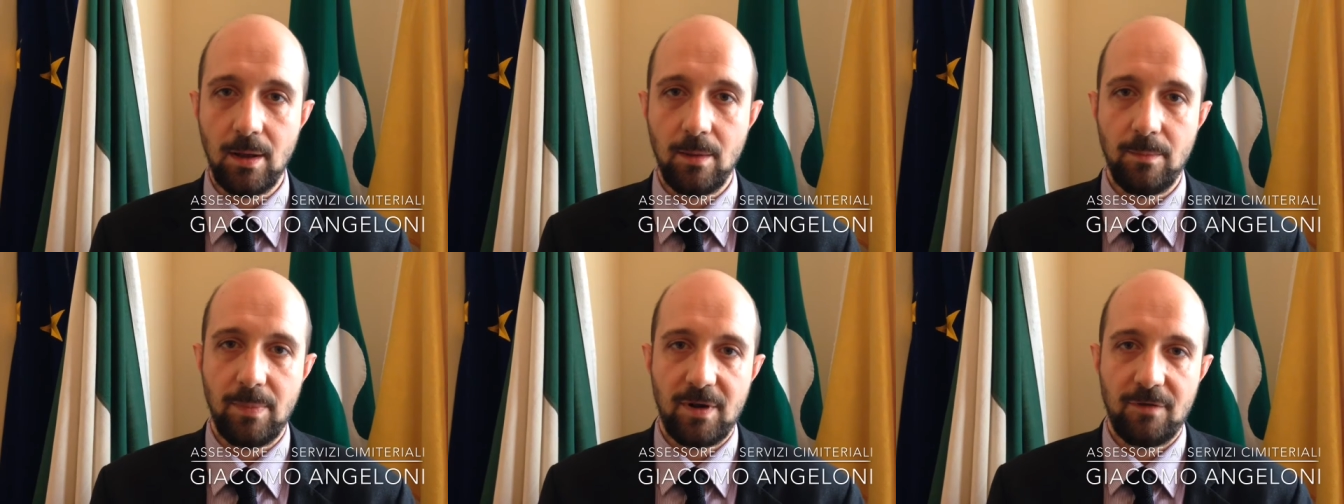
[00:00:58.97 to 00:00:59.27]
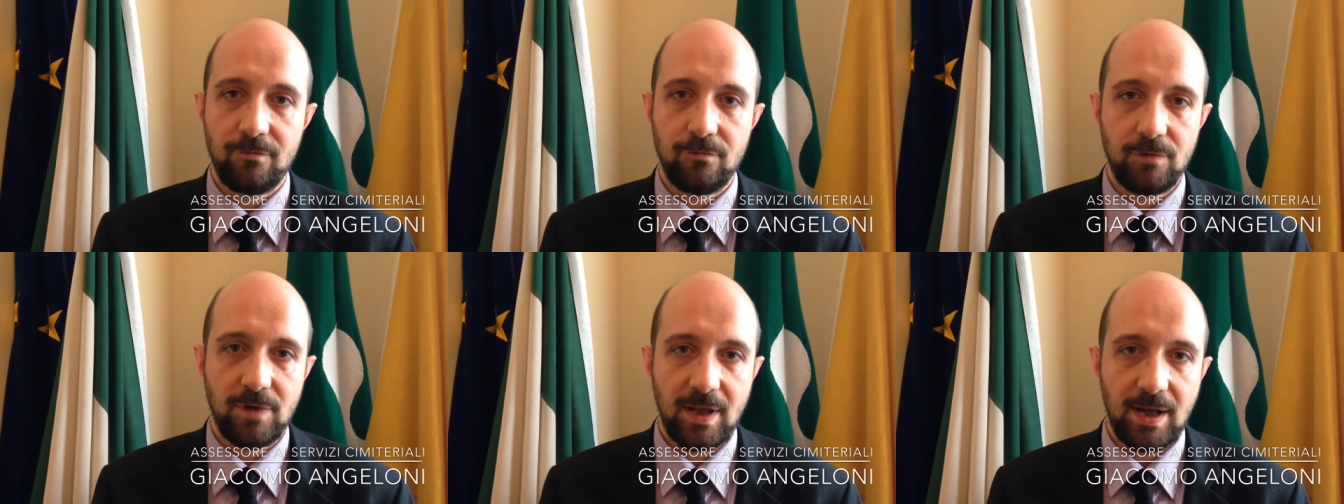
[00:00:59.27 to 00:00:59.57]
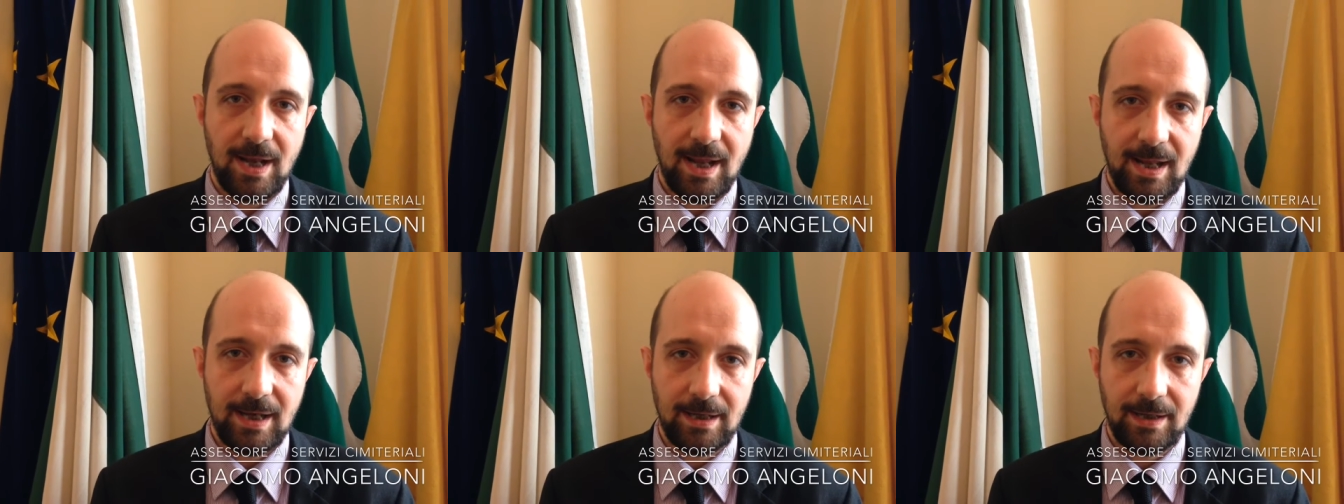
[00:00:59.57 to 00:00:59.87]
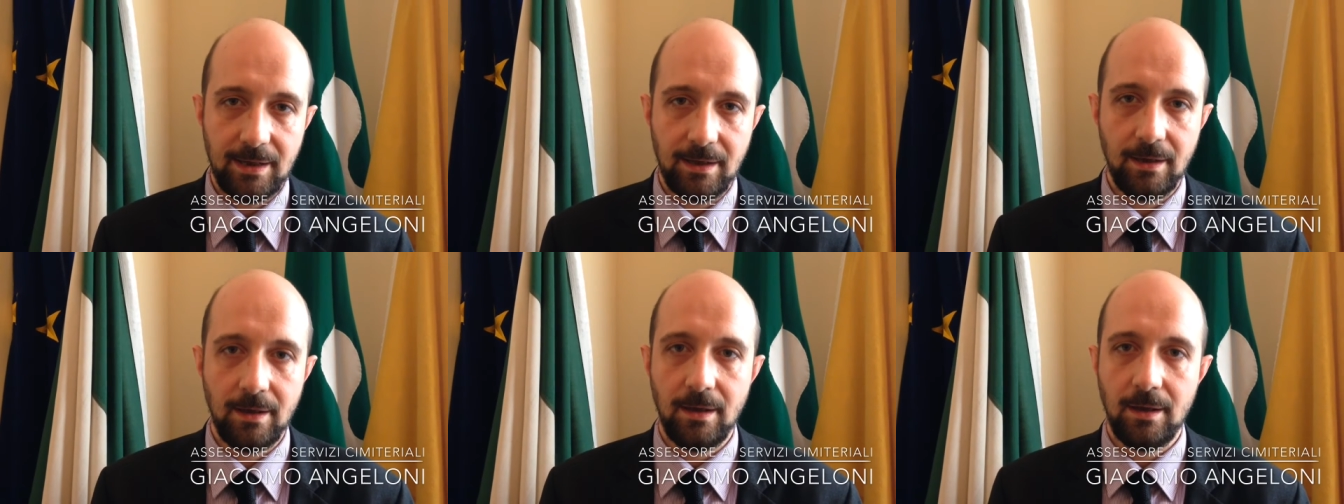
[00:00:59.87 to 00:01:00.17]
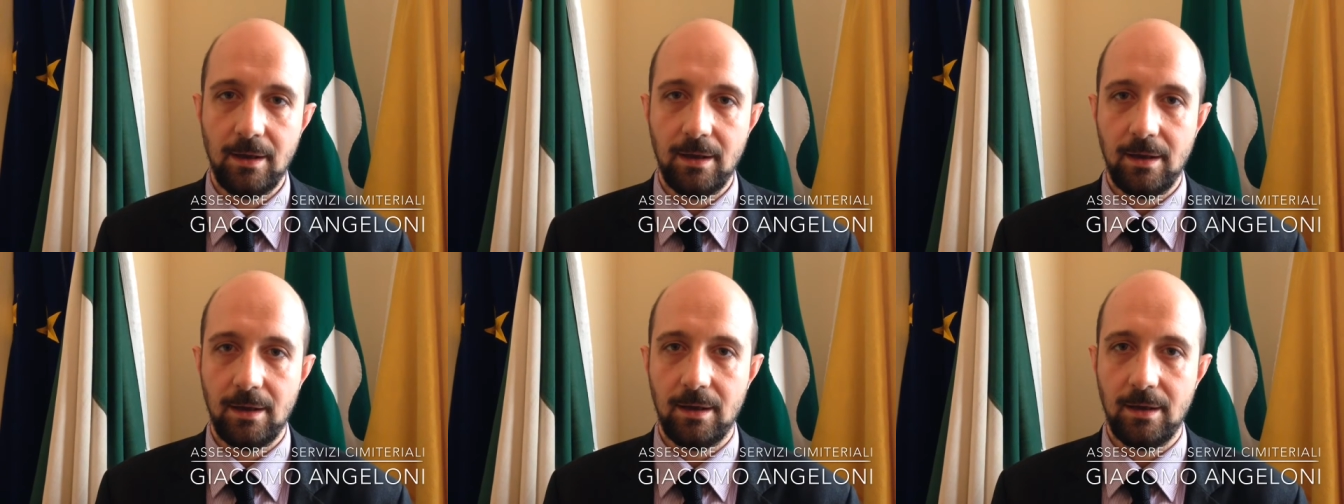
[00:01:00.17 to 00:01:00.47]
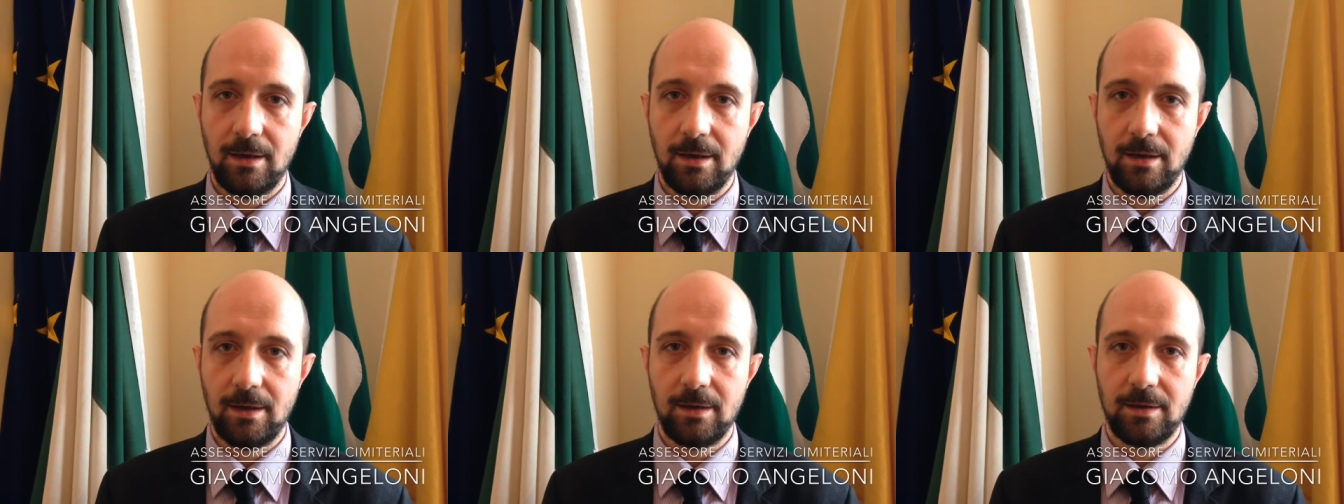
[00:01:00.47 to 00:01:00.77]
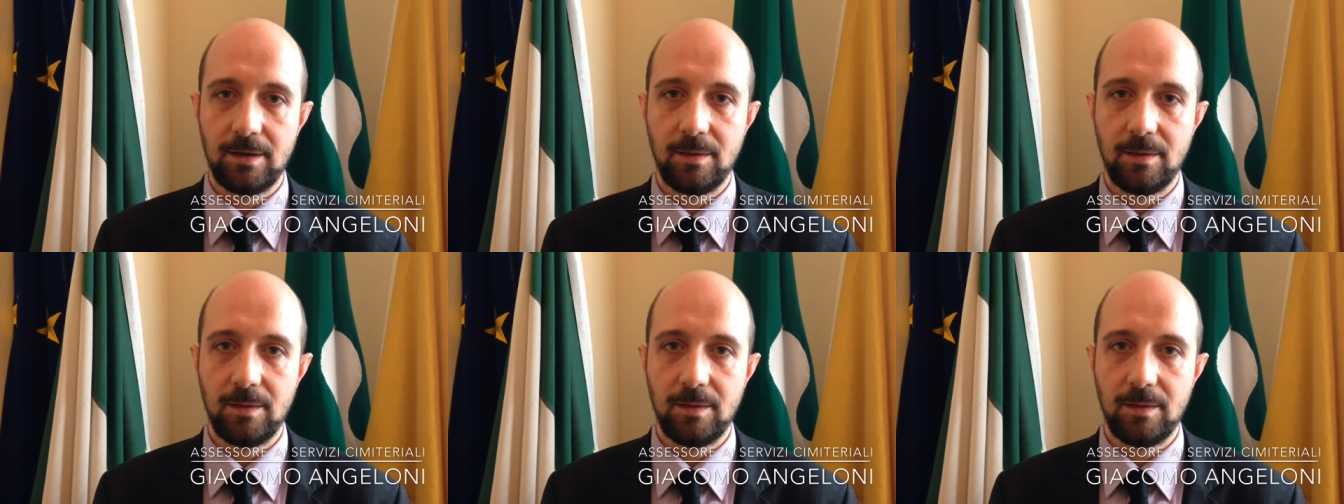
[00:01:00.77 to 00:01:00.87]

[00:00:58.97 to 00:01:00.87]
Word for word: Per funerali eh,